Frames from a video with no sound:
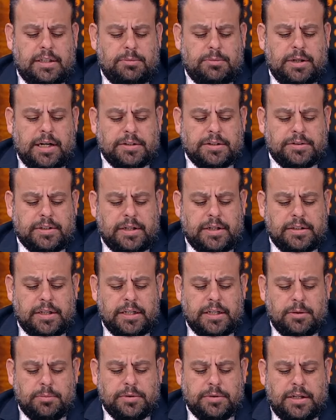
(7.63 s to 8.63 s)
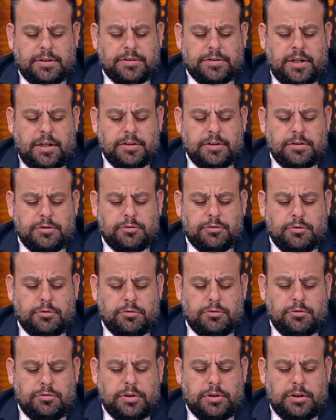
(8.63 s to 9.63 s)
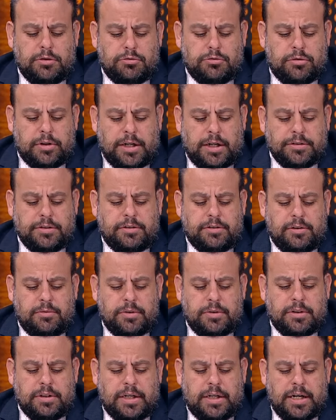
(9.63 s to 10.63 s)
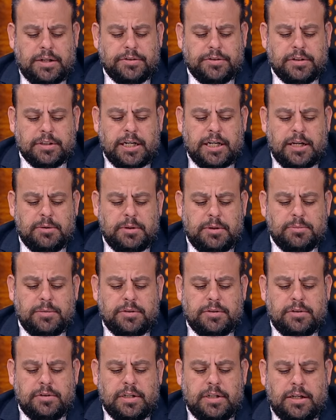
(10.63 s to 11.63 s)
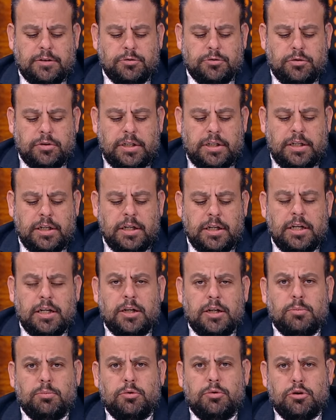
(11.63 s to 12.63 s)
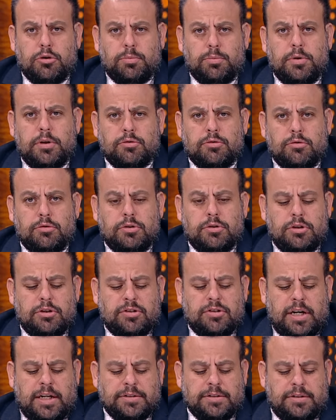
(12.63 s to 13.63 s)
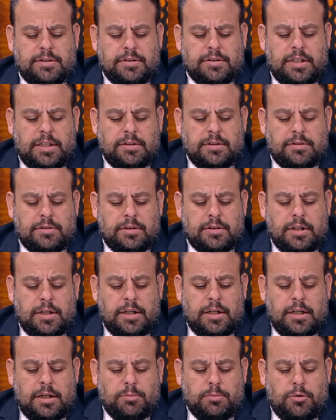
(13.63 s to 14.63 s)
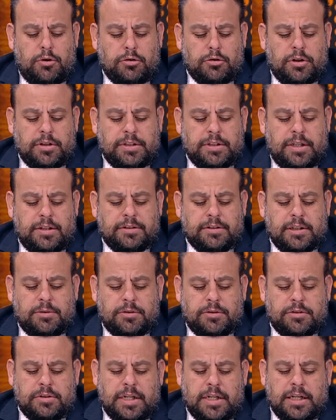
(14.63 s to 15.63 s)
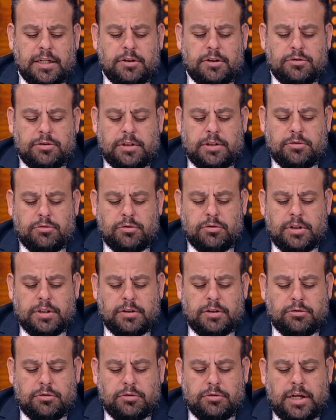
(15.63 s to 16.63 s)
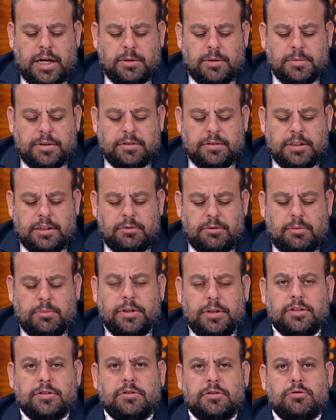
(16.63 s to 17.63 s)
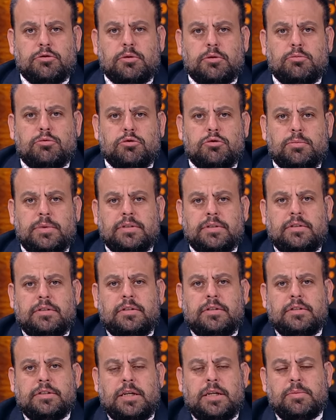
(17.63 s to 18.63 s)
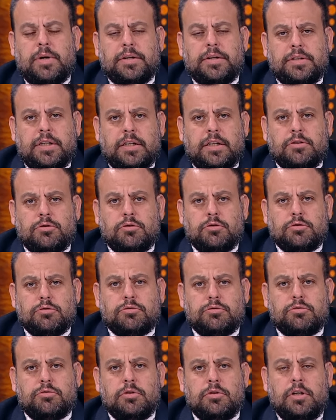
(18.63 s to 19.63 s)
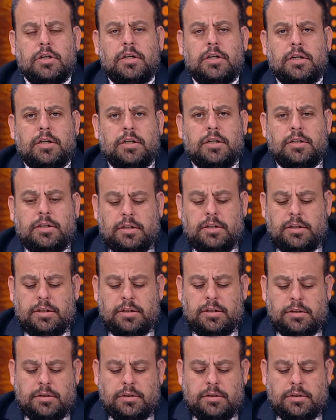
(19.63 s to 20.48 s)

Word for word: bir hastaneye yapılan saldırı sonucunda yüzlerce sivilin hayatını kaybetmesinden dolayı büyük bir üzüntü içerisindeyiz. Bölgede savaşın en kısa sürede sona ermesini ve barışın hüküm sürmesini temenni ediyoruz. Ee,